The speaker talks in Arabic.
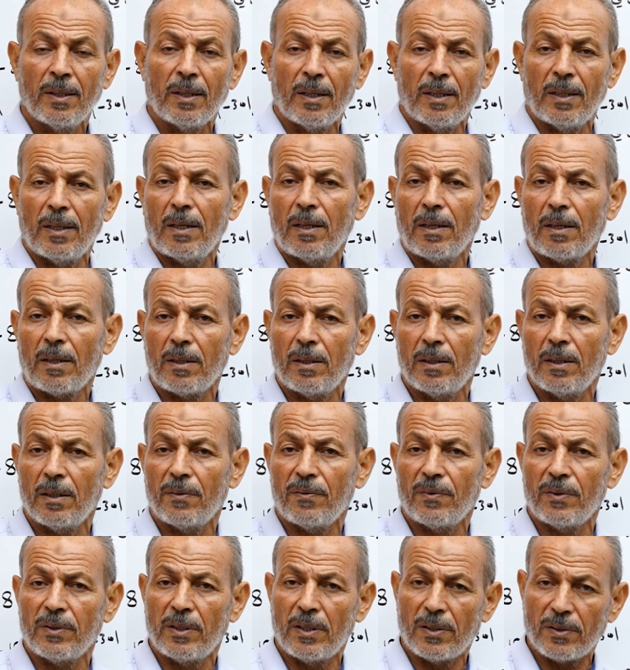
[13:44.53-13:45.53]
إلى اللقاء
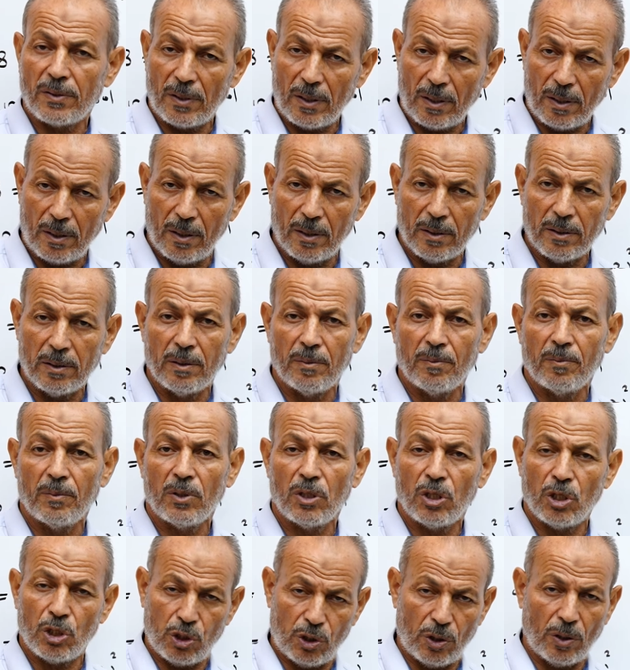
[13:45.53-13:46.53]
في الدرس القادم
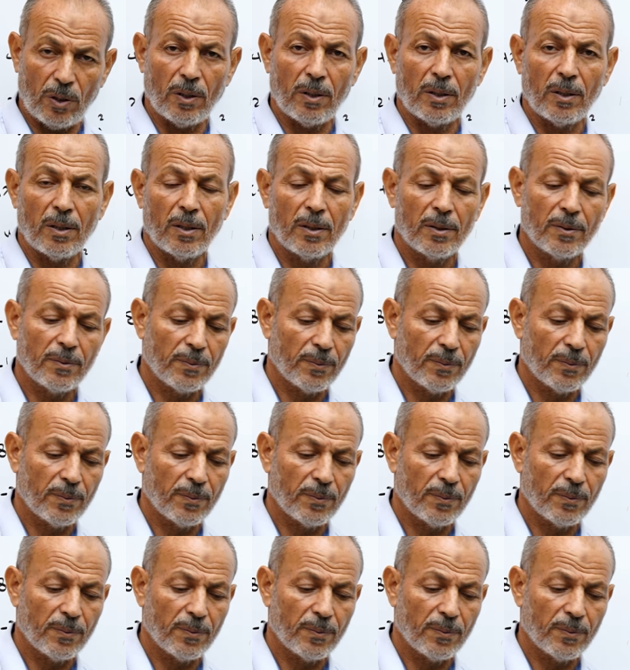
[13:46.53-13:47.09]
إن شاء الله